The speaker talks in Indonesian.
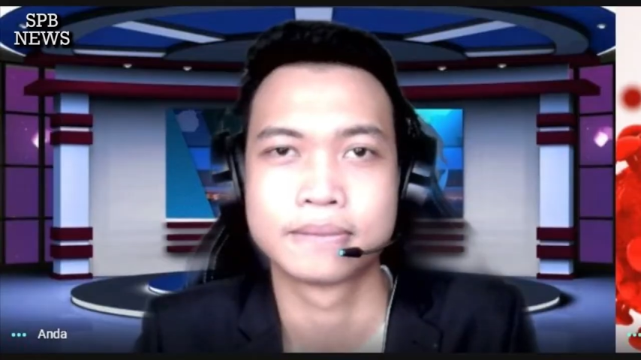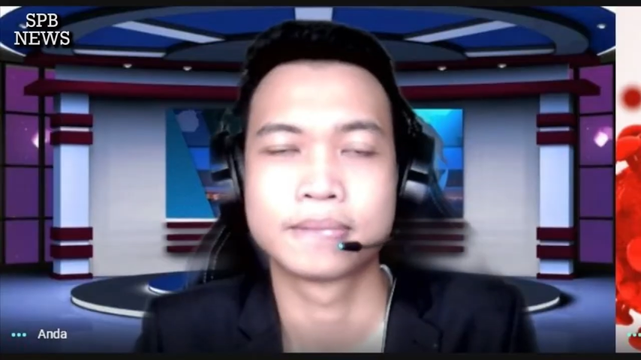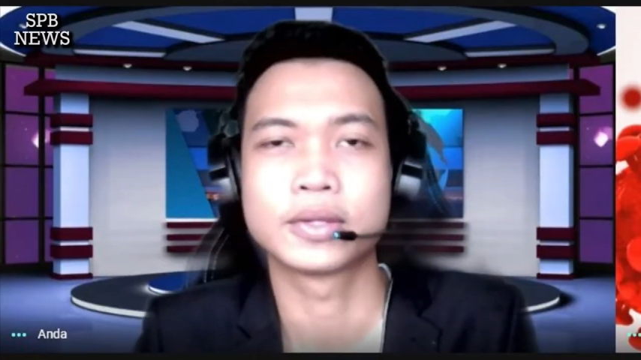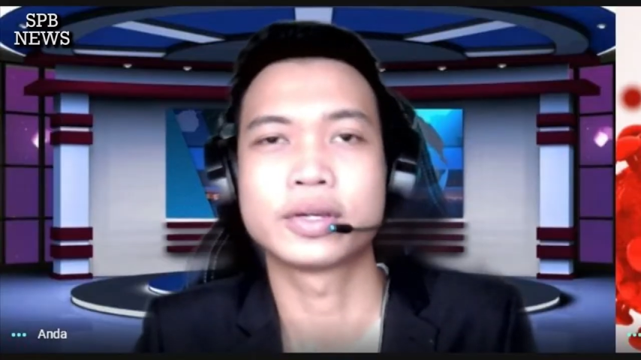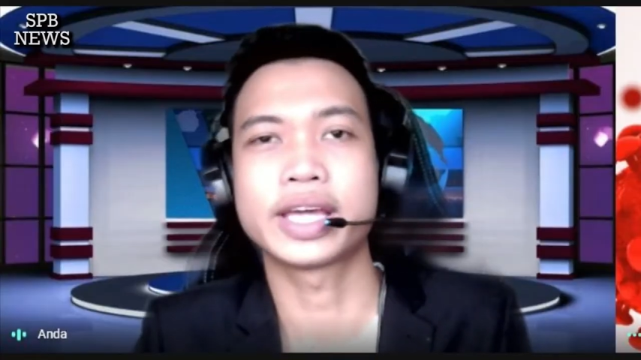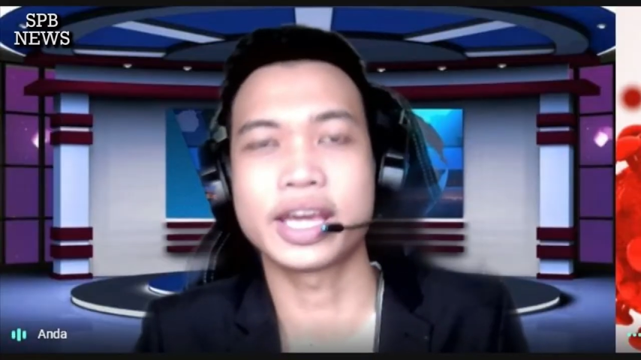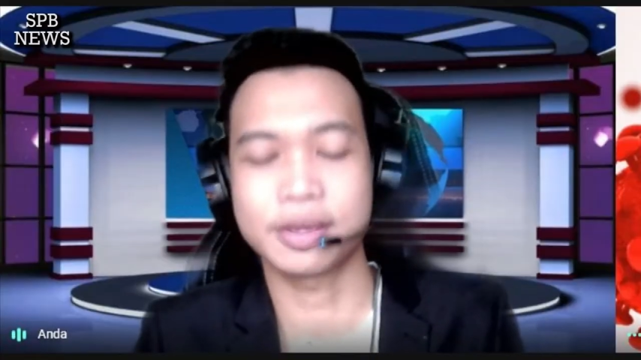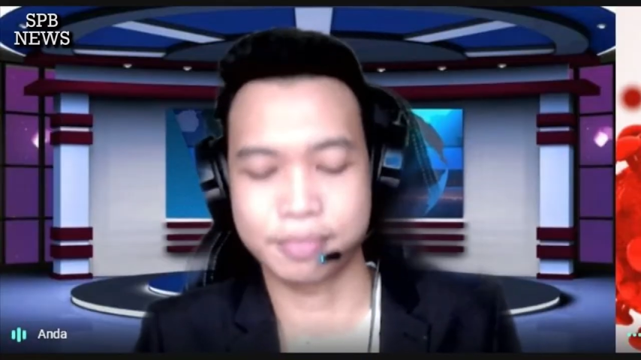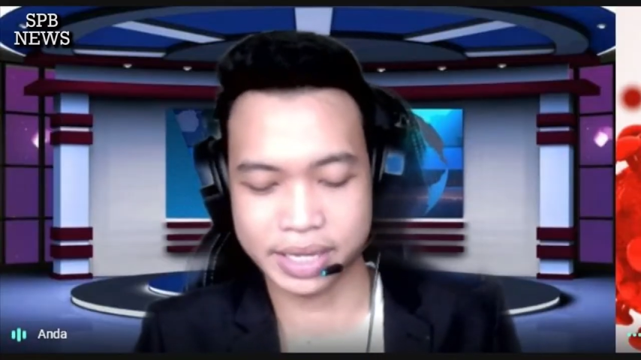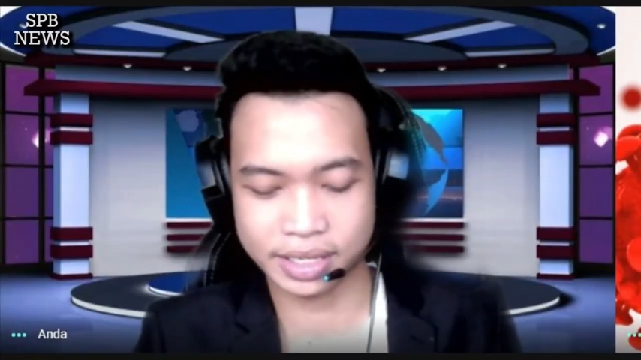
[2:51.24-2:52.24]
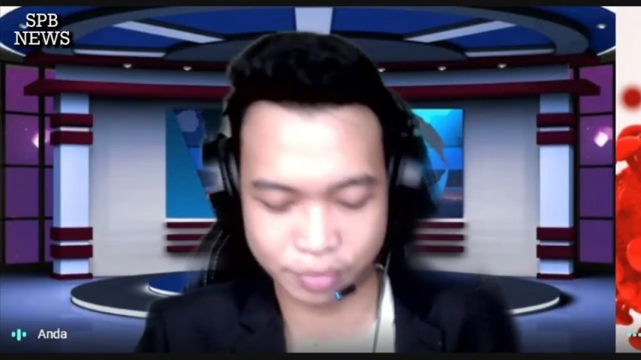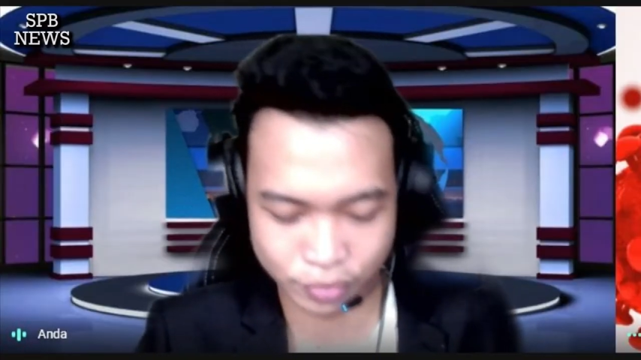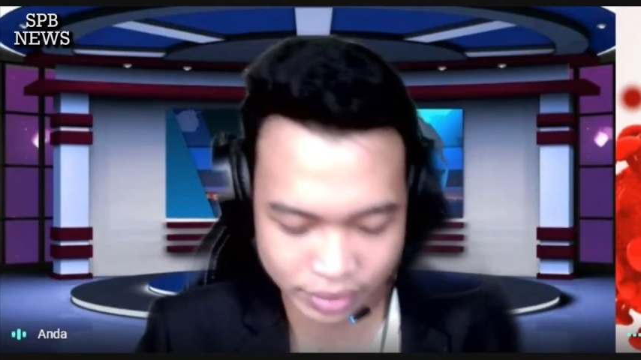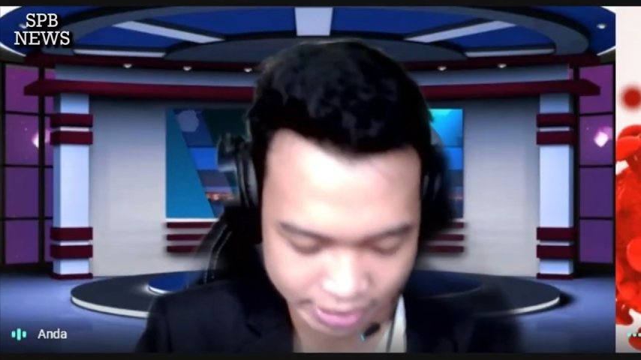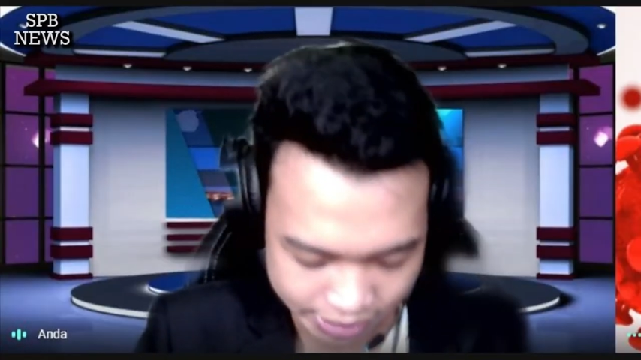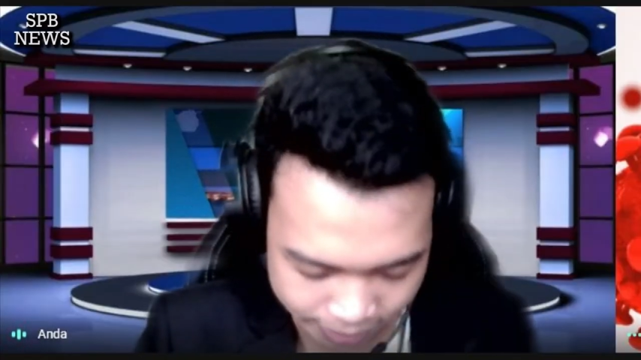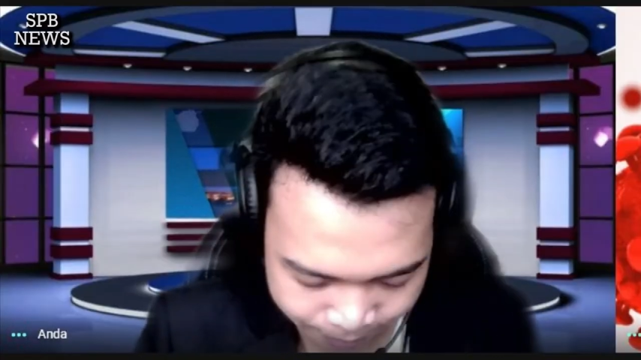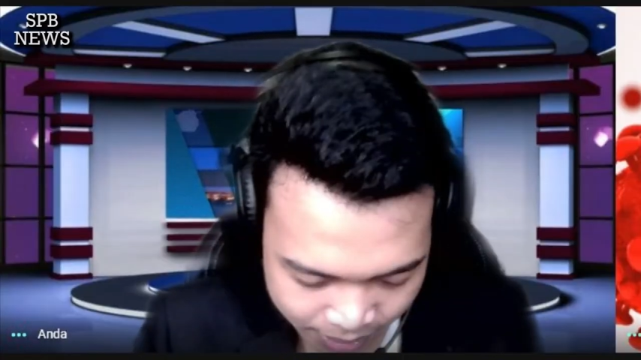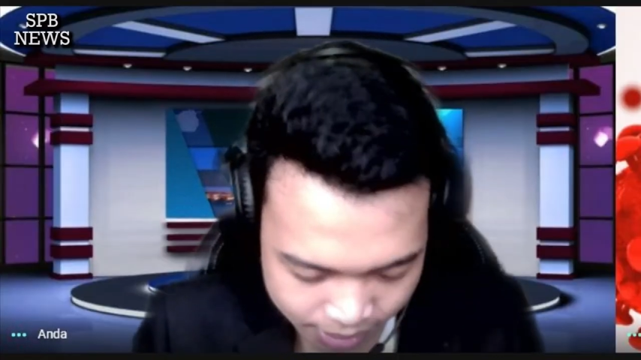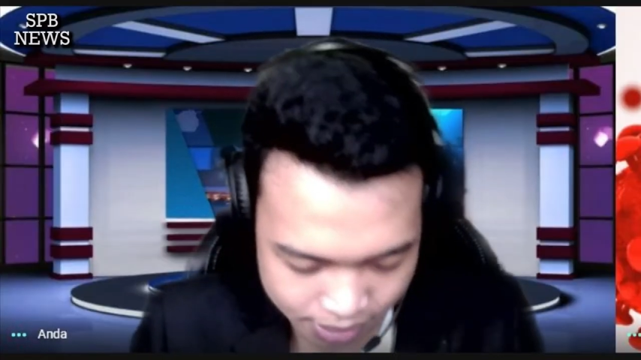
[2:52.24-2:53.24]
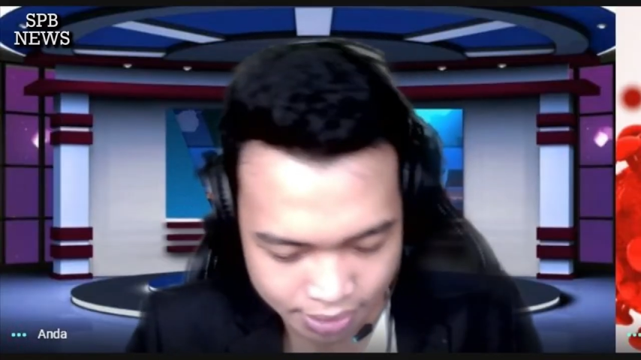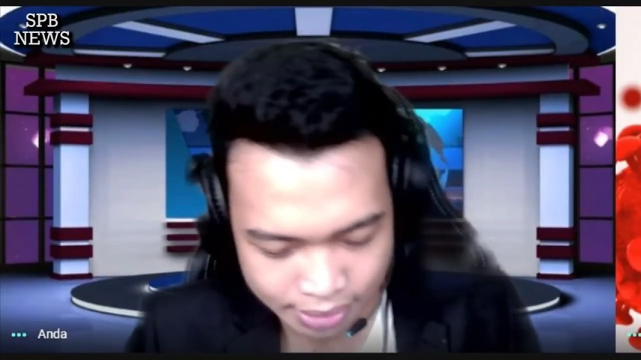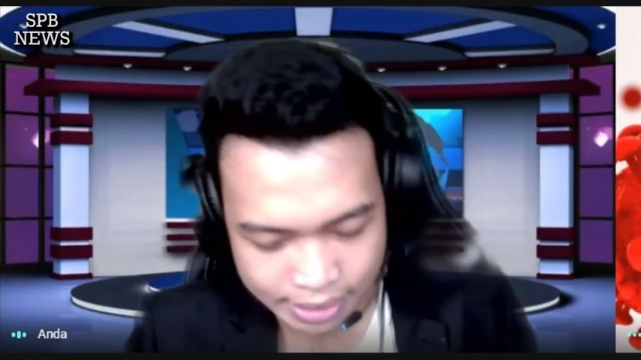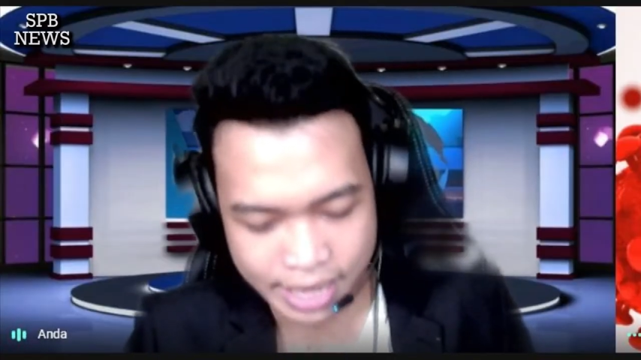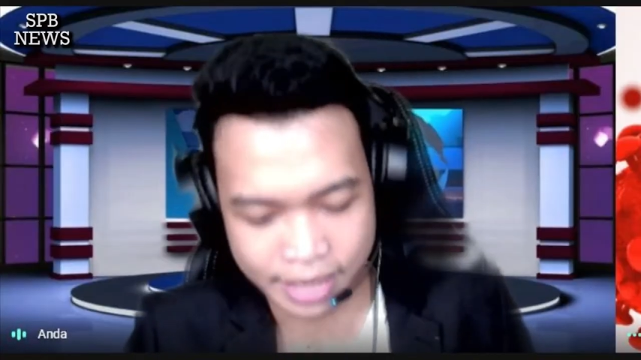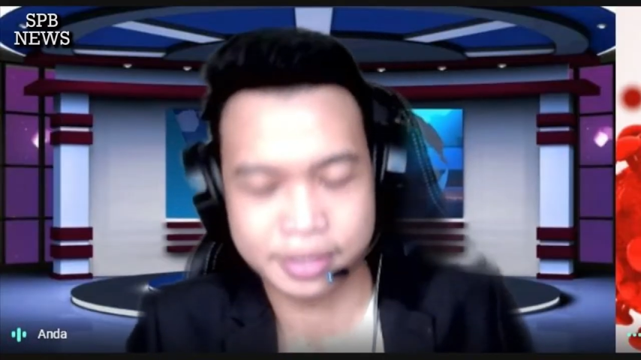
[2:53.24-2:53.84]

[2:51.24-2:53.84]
Oke, baik Ibu Lina. Nah,